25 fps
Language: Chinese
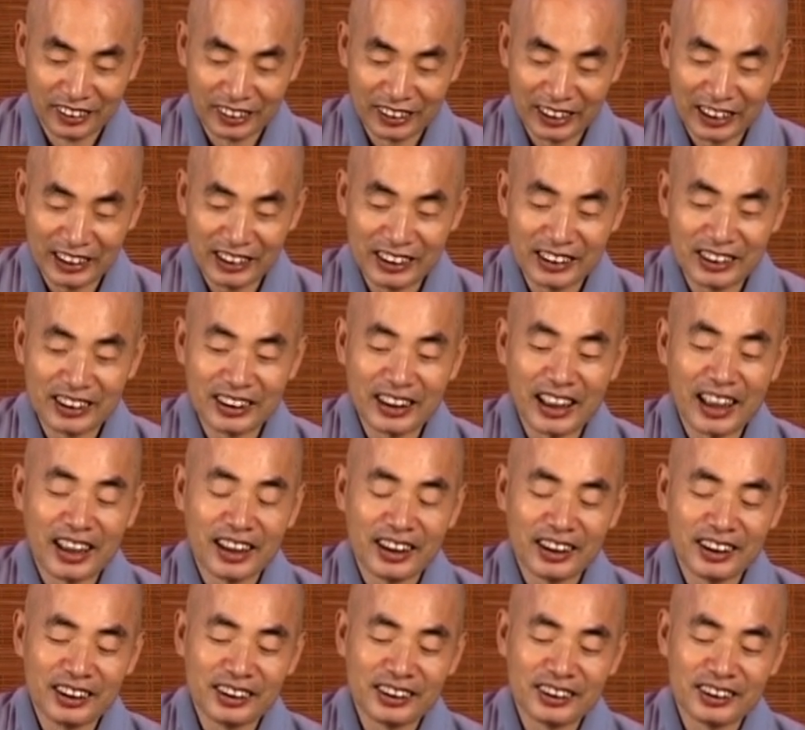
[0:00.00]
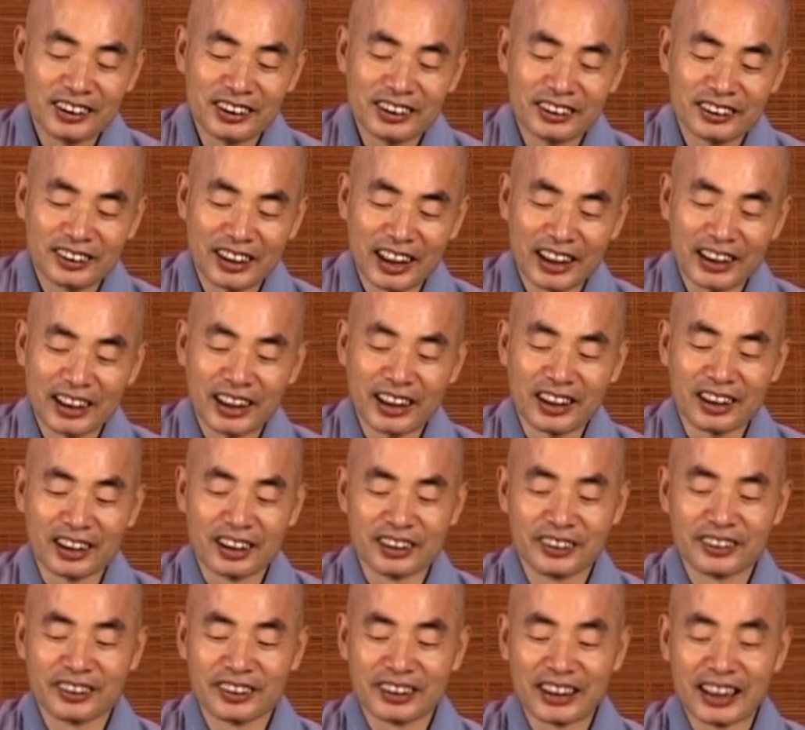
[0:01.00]
哎，易经的易经三藏可
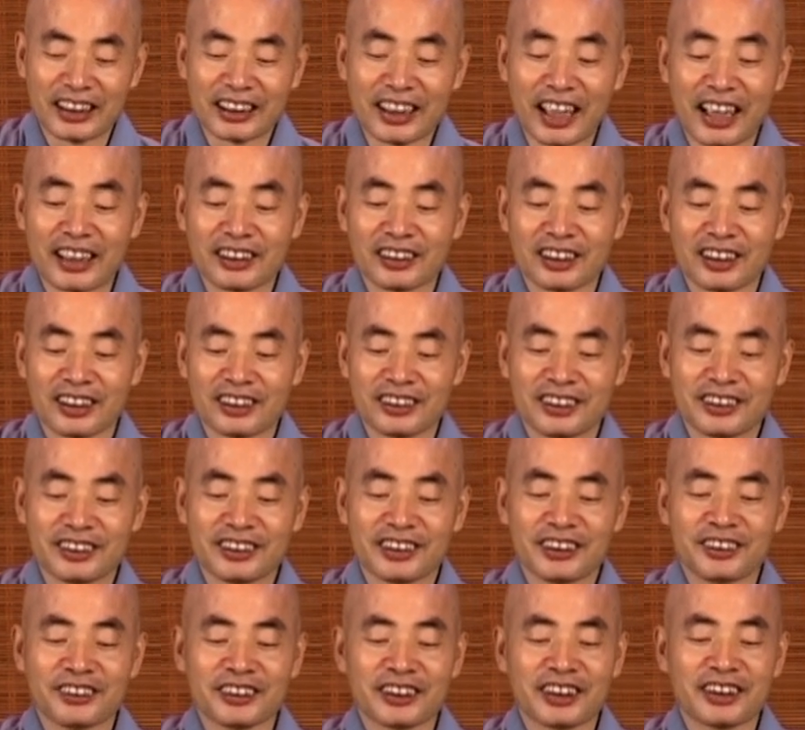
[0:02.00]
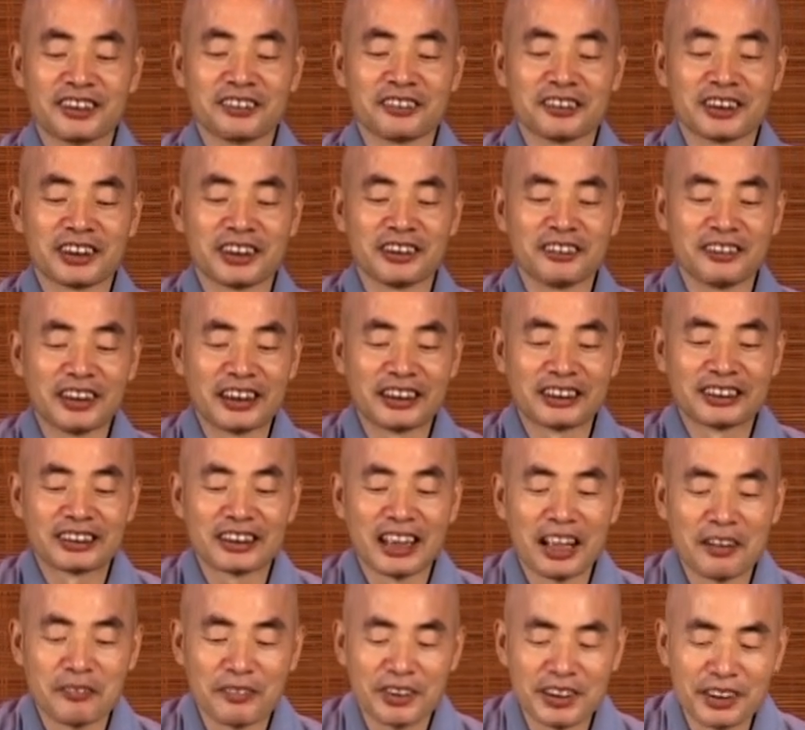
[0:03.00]
能说在唐朝的时候就有这种情况：
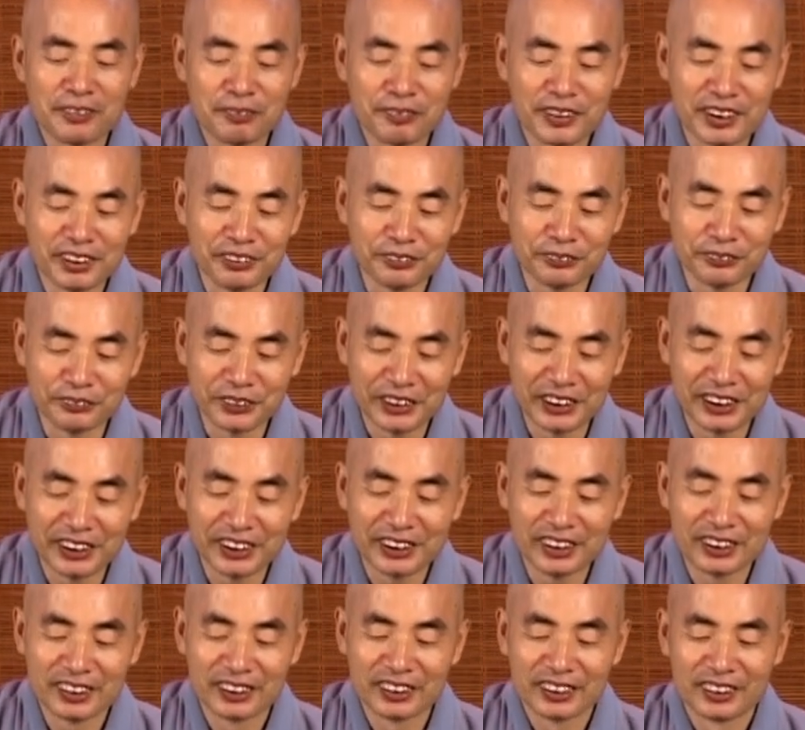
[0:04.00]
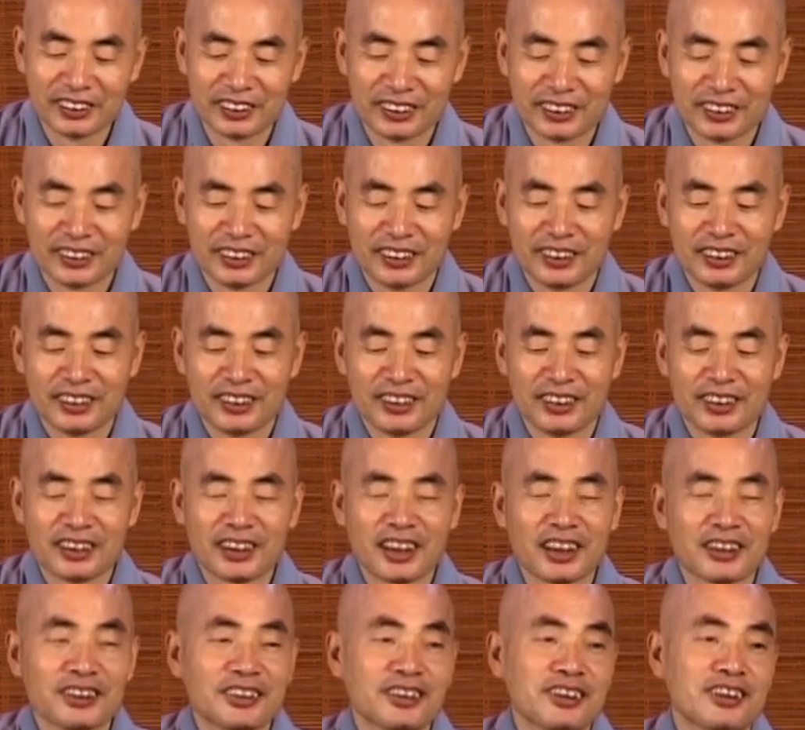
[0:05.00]
沙弥披五衣，
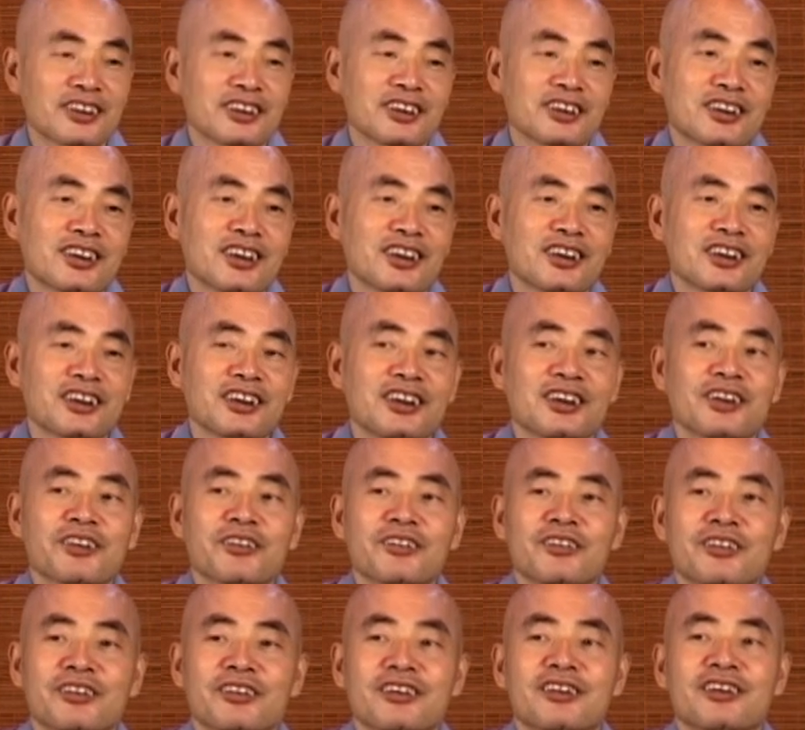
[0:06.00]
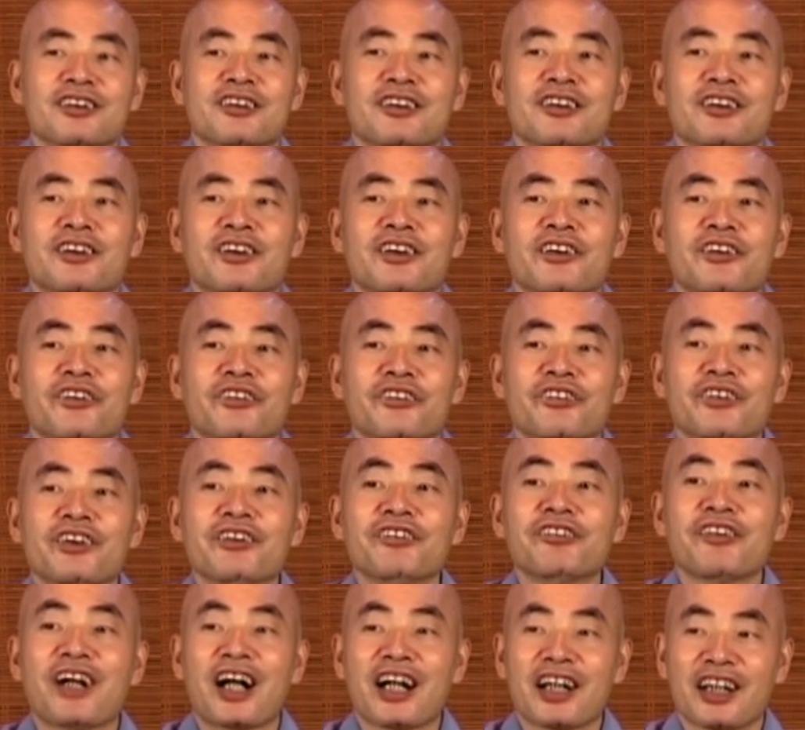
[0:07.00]
他说这是一种非
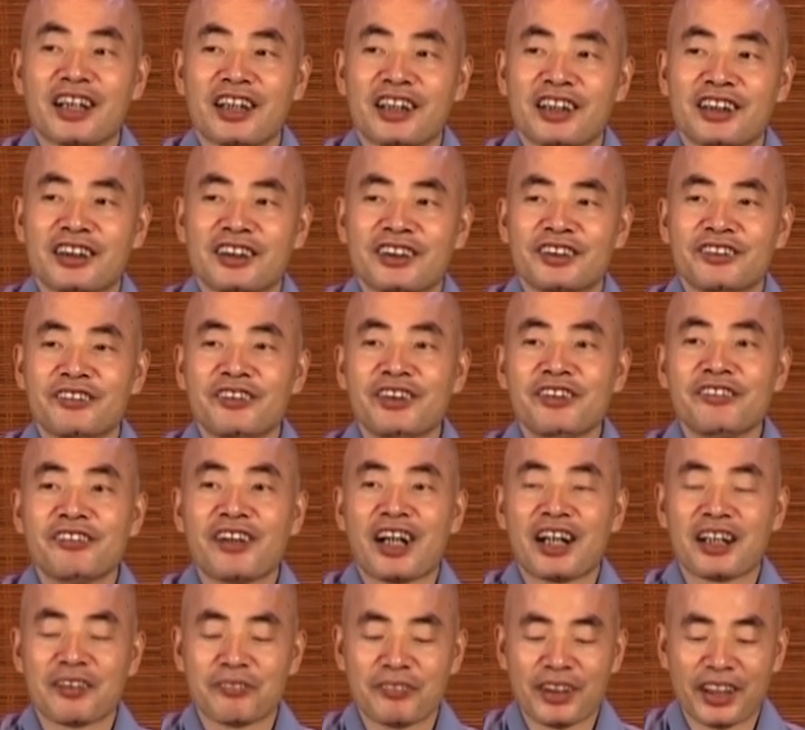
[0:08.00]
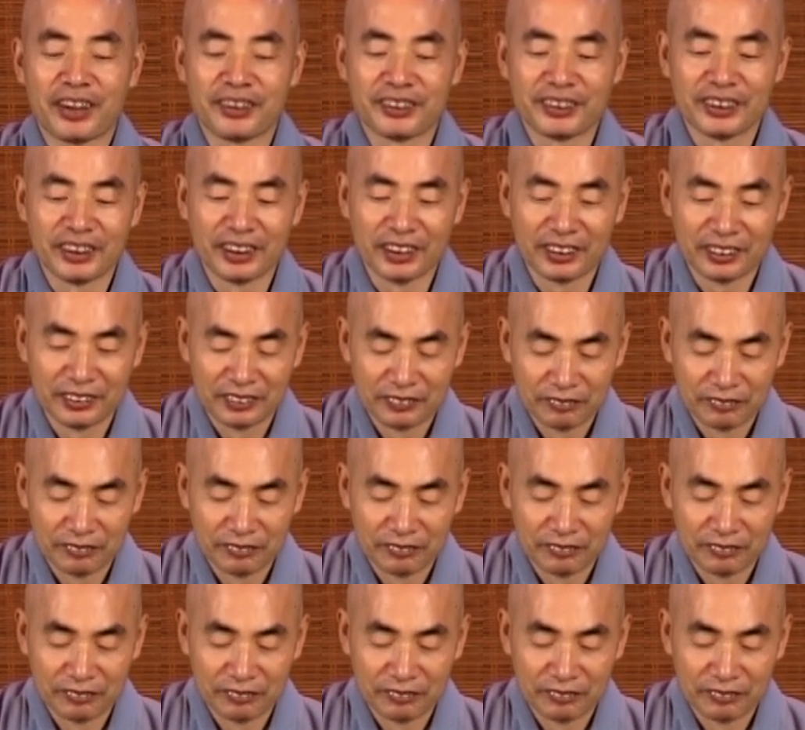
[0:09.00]
法的非法的表现，